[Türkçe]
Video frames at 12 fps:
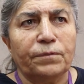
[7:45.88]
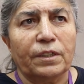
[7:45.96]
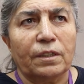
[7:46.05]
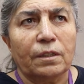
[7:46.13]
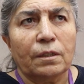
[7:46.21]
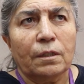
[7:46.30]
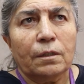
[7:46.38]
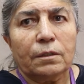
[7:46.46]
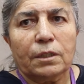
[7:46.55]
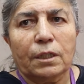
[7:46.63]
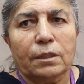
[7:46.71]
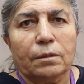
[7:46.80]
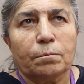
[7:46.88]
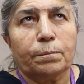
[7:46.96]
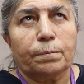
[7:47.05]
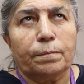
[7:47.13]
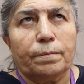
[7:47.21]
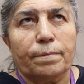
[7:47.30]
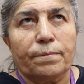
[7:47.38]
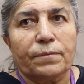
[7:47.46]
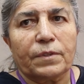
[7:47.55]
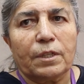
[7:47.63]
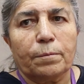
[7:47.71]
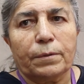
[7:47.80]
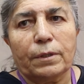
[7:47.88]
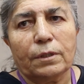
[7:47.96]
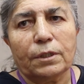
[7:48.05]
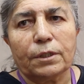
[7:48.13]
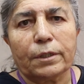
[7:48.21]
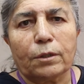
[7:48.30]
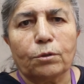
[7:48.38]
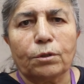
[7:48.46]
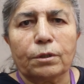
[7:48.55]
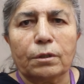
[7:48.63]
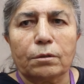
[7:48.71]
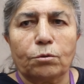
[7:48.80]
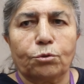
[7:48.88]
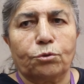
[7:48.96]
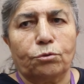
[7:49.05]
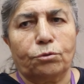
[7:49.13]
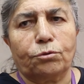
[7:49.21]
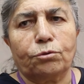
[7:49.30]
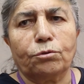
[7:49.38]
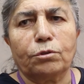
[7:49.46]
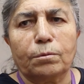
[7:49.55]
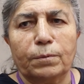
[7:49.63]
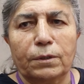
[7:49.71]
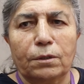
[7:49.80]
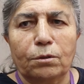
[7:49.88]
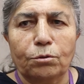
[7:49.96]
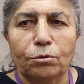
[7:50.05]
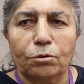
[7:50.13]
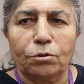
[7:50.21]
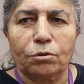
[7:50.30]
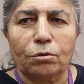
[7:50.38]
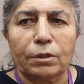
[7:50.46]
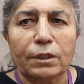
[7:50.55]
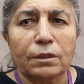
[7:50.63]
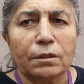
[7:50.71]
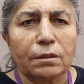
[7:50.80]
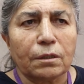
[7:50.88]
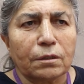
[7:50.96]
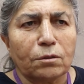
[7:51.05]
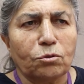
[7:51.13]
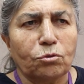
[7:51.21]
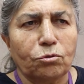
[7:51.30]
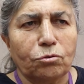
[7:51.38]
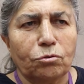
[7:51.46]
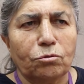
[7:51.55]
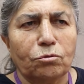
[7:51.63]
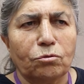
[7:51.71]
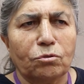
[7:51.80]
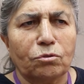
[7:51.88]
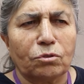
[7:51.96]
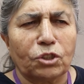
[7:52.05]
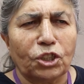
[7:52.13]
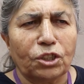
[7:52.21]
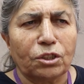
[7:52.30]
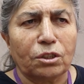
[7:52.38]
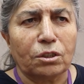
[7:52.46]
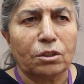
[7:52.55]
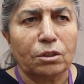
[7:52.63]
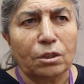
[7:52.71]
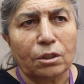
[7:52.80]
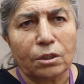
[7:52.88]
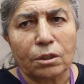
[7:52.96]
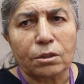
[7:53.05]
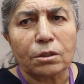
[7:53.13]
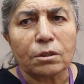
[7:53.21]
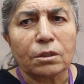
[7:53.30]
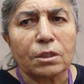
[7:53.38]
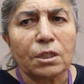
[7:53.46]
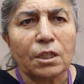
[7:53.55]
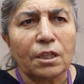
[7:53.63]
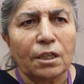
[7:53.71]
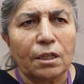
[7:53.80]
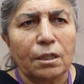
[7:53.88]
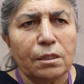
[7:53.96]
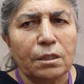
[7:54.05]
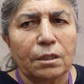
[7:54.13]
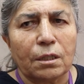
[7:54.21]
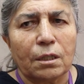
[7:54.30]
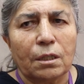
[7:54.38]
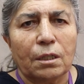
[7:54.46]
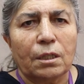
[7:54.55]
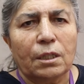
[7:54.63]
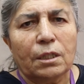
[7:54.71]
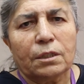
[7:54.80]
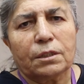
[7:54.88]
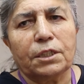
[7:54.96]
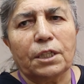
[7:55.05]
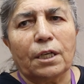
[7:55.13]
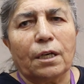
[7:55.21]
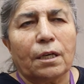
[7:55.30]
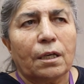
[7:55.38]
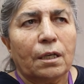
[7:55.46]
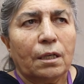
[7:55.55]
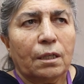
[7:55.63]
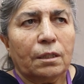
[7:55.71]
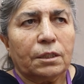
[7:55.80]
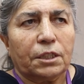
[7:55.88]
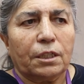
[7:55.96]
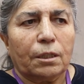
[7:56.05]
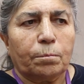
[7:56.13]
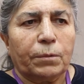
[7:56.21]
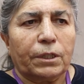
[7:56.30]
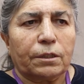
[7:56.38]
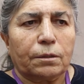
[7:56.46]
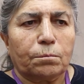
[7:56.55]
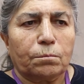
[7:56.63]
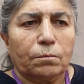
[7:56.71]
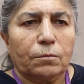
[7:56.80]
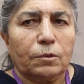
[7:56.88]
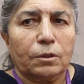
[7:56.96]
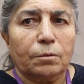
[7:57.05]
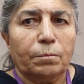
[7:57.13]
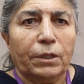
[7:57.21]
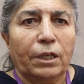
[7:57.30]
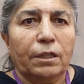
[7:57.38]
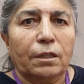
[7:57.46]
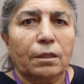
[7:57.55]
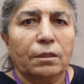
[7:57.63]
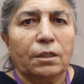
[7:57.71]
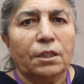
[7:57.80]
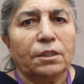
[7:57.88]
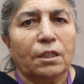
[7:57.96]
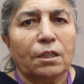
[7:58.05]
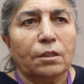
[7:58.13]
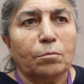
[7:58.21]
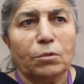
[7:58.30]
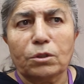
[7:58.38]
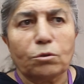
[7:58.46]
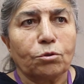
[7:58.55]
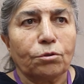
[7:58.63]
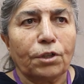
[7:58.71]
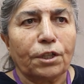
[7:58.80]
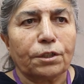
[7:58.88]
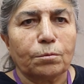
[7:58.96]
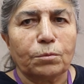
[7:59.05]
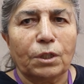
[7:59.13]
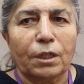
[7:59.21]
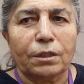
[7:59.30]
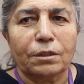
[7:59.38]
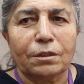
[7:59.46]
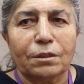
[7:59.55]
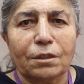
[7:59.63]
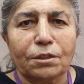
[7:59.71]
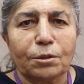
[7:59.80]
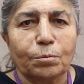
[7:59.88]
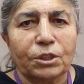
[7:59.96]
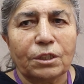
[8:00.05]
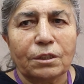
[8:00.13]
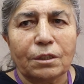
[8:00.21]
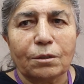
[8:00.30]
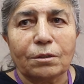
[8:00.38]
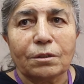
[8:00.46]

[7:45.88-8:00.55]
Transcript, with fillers: Ve yani tepeden tırnağa o kadar kusursuz bir görüntüsü olan insanın yüzünün çenesinin arkası niye eğri diye şey yapardım. Ee, bakarak kendi kendime sorardım yani nasıl bir şeyse